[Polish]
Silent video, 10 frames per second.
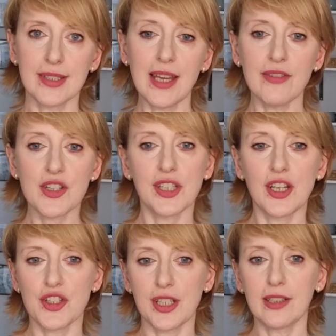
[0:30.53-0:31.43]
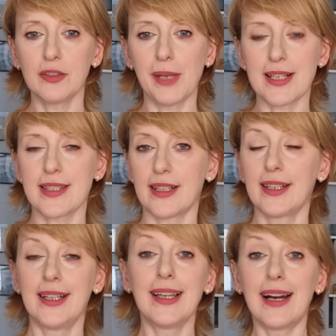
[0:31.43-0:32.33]
najważniejszego miasta
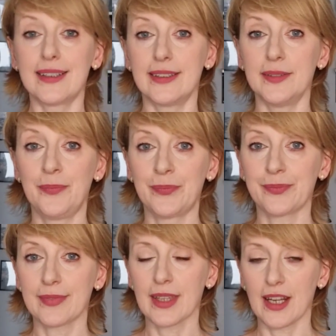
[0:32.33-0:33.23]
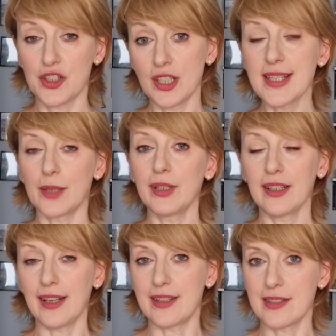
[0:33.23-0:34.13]
Hellady, czyli całej
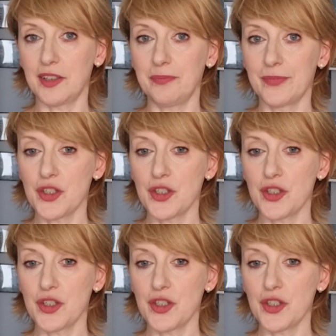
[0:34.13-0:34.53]
Grecji.